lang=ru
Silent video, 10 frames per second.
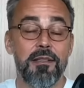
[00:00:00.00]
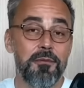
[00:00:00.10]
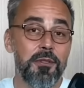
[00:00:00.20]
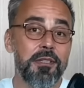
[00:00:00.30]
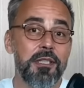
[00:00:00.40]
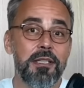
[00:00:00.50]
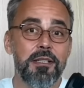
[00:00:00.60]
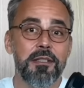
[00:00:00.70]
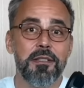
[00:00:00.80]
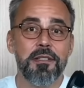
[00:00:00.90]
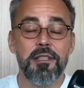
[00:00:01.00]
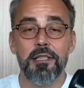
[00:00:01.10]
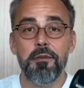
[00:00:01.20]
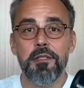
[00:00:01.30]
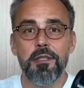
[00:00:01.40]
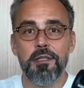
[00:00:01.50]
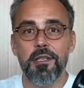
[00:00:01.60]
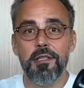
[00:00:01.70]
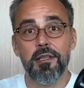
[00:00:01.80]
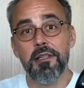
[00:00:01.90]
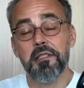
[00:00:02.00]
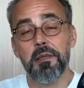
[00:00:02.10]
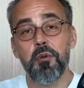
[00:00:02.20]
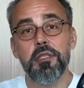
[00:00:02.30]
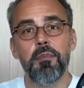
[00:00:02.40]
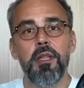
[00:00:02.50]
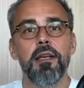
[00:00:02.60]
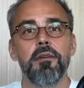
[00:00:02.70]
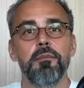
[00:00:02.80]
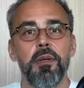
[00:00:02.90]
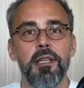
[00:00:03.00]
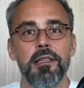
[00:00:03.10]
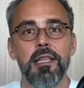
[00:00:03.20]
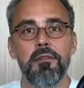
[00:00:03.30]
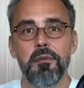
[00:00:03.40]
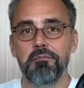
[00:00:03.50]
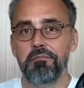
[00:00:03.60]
Вот так, э, соответственно, и здесь, когда событие приятное,